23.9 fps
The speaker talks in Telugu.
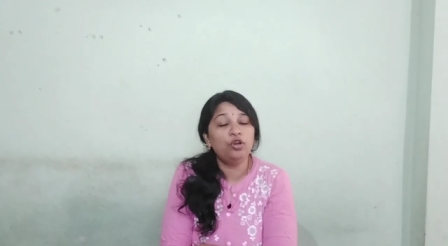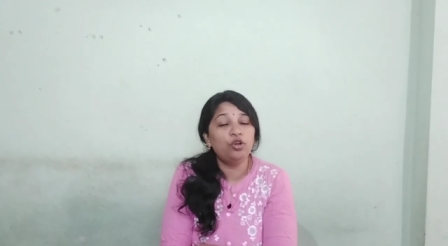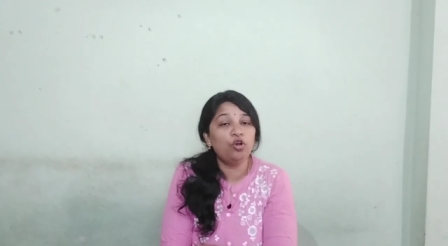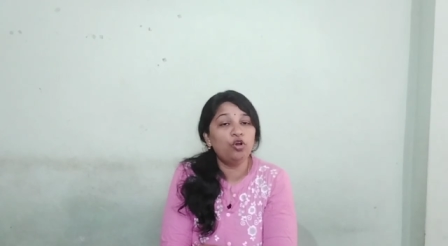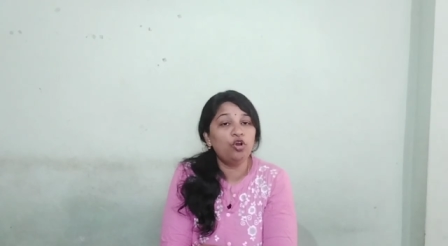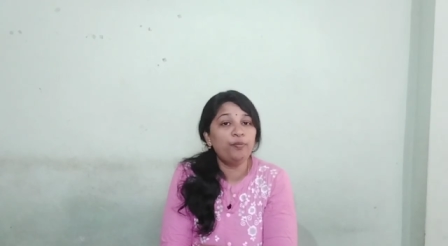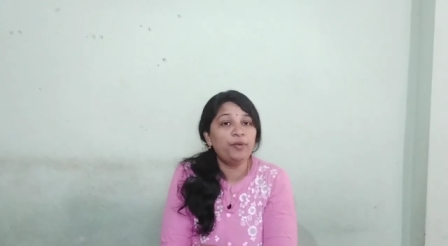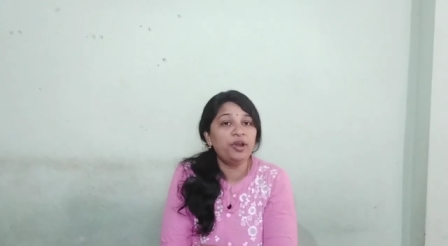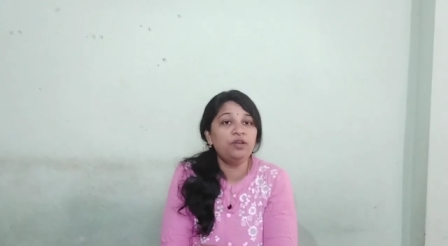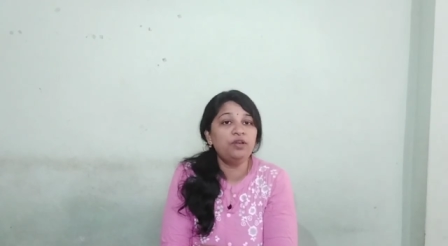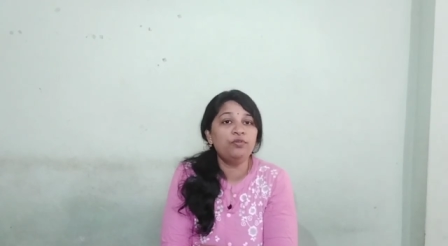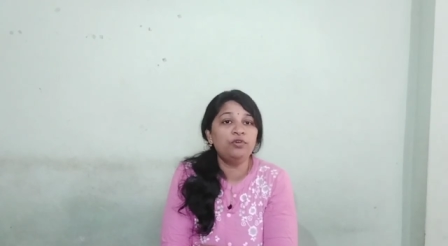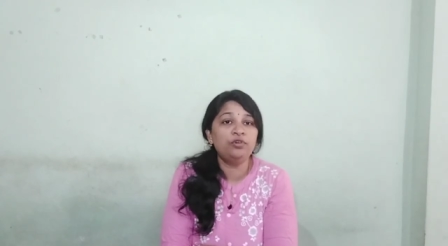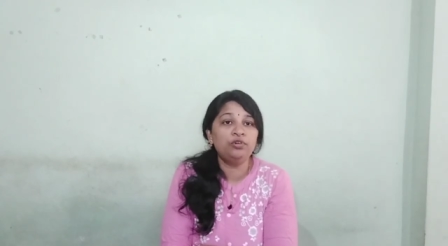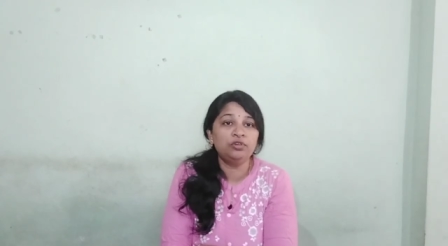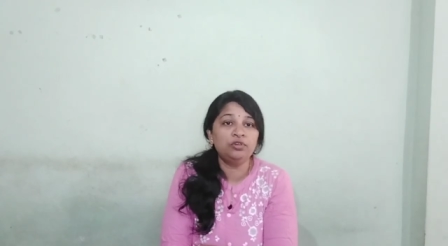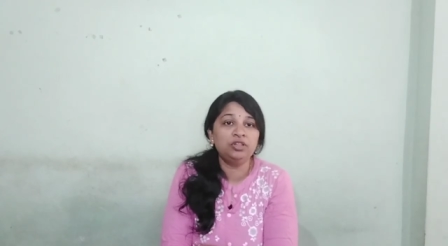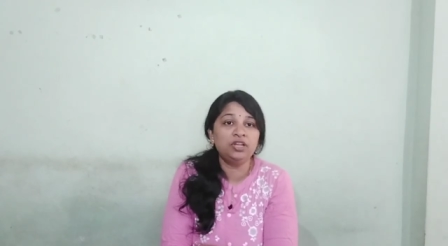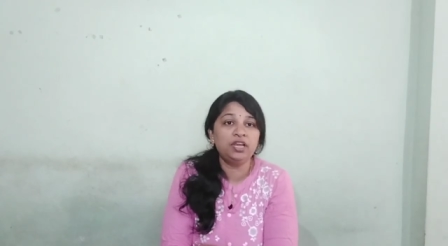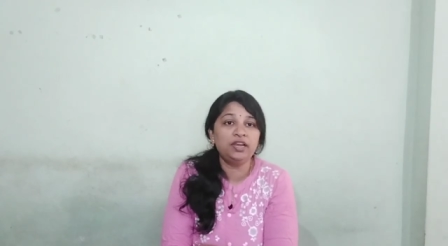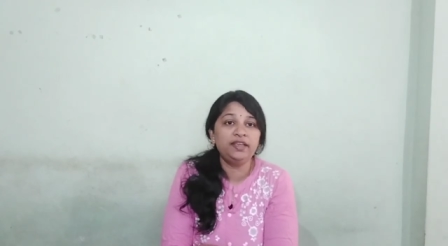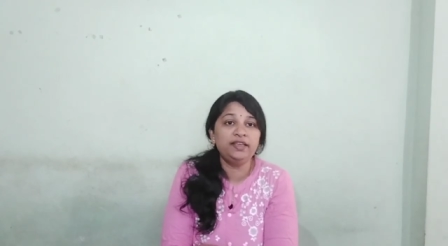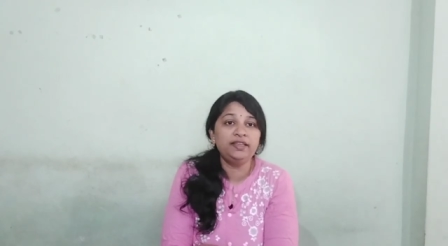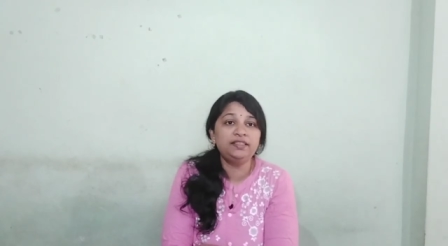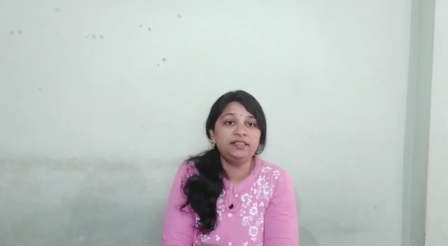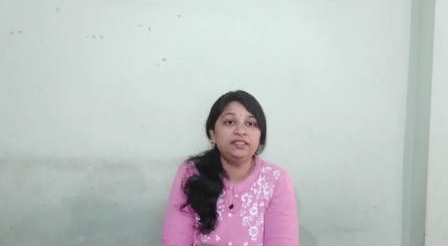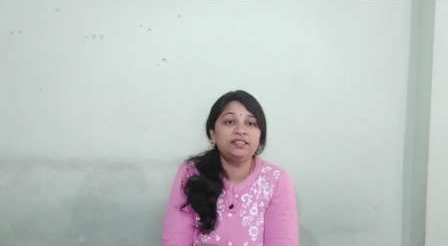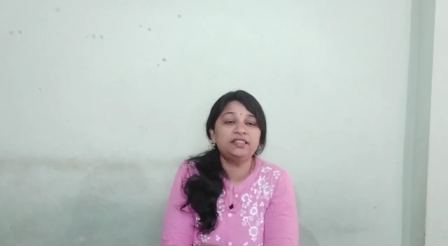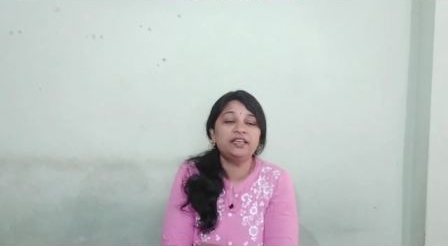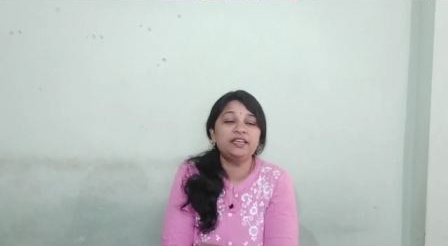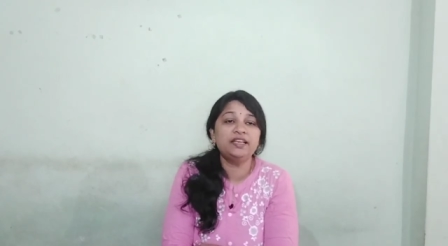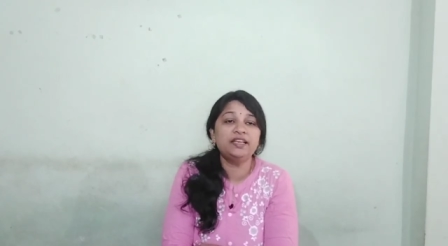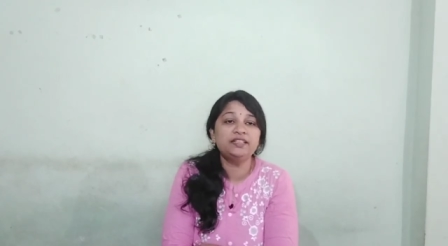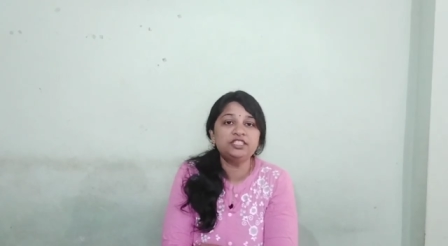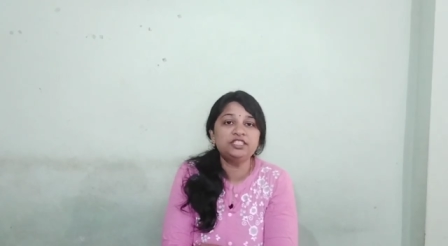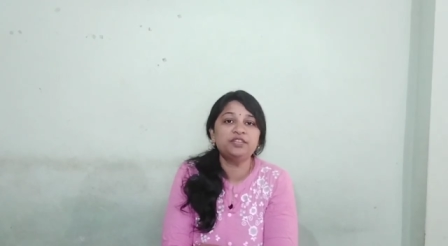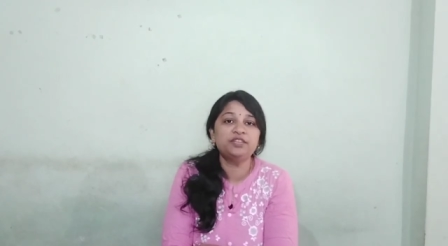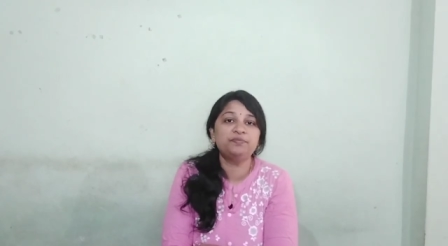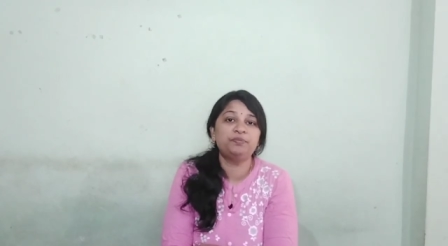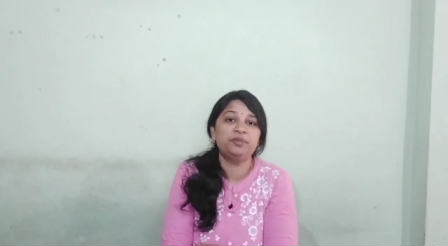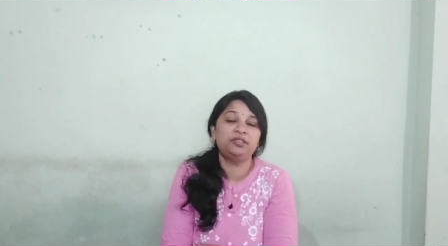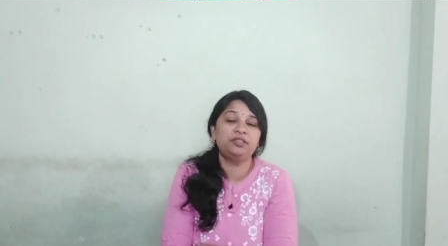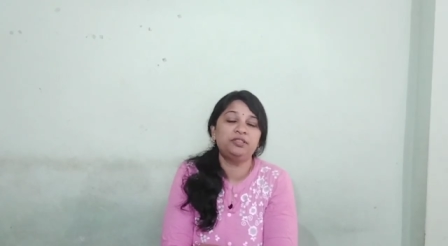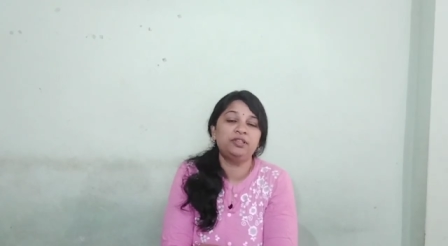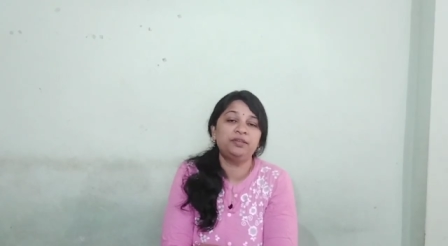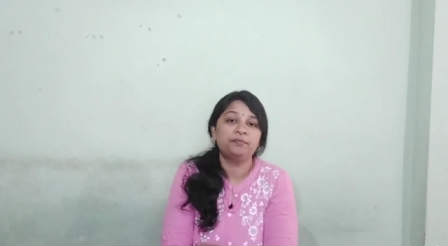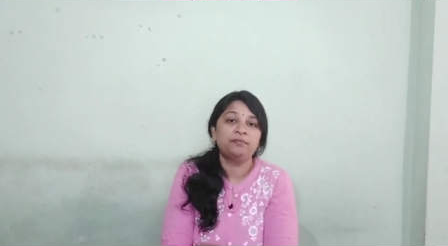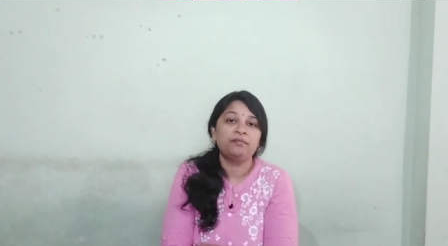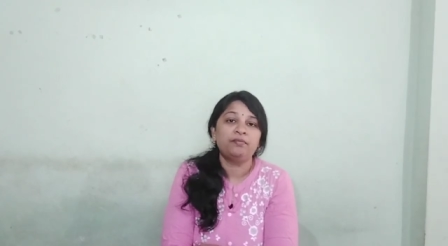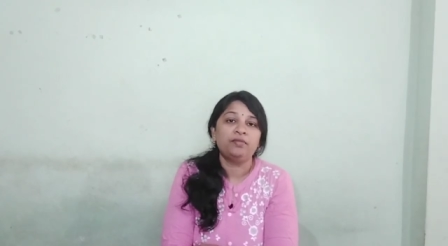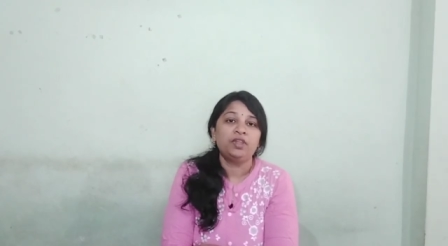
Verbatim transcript: లోబడి ఉంటుందని తేల్చి చెప్పింది